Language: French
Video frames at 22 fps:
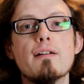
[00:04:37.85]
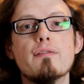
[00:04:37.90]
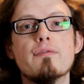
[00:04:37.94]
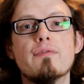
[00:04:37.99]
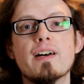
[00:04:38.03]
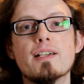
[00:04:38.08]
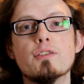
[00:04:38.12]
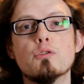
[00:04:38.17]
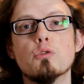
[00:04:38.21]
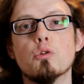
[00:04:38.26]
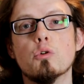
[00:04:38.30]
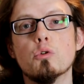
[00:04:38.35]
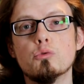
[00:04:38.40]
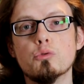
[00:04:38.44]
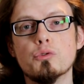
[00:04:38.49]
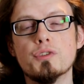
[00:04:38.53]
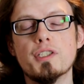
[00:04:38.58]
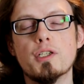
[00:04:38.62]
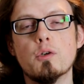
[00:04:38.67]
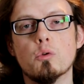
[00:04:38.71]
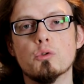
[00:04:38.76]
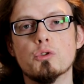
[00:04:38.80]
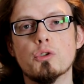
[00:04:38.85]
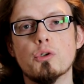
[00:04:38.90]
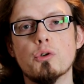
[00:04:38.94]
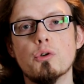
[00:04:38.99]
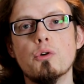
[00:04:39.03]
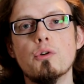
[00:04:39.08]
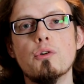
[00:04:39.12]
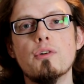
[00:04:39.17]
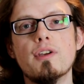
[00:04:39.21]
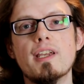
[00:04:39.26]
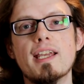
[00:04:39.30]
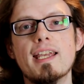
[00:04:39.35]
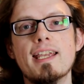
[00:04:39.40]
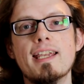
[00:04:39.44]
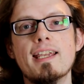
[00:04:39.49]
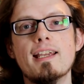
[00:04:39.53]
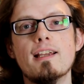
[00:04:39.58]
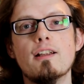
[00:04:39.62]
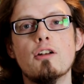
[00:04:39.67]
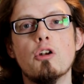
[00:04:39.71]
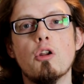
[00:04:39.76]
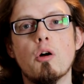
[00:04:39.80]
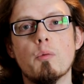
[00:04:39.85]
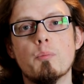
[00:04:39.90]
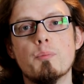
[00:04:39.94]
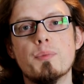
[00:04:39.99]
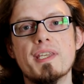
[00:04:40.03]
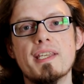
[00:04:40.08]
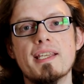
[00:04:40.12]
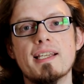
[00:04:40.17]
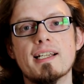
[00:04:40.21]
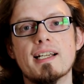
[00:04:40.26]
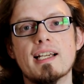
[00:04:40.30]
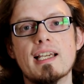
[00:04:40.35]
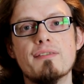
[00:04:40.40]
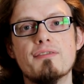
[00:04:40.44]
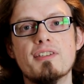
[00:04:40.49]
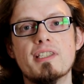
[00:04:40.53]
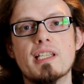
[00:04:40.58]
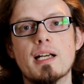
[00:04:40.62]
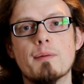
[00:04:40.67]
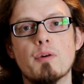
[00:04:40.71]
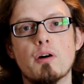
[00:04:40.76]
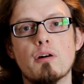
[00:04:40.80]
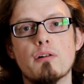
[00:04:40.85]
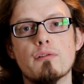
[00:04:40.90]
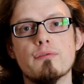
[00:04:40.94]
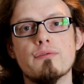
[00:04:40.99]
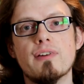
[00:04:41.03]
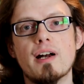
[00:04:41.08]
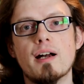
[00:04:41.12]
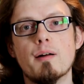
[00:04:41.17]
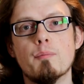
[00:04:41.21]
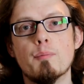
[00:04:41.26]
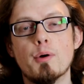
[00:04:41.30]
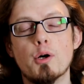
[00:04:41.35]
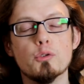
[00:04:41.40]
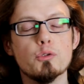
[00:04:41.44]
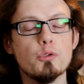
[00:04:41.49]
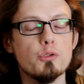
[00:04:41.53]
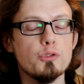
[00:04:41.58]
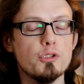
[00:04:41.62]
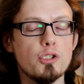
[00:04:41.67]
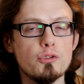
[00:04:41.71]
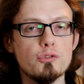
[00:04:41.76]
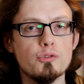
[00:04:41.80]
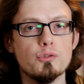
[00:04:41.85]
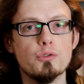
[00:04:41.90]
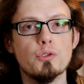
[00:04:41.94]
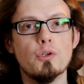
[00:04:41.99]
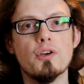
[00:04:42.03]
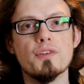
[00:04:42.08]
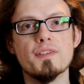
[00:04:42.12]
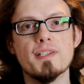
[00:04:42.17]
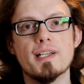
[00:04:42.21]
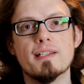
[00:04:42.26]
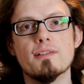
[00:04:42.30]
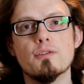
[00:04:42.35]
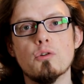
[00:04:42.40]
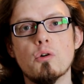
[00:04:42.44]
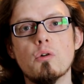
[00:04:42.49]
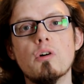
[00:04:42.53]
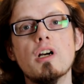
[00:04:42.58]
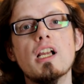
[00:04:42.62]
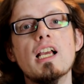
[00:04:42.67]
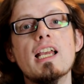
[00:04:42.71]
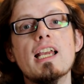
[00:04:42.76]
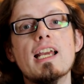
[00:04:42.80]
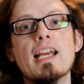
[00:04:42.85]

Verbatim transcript: va se retourner contre eux et l'Empire évidemment va prendre note de leurs actions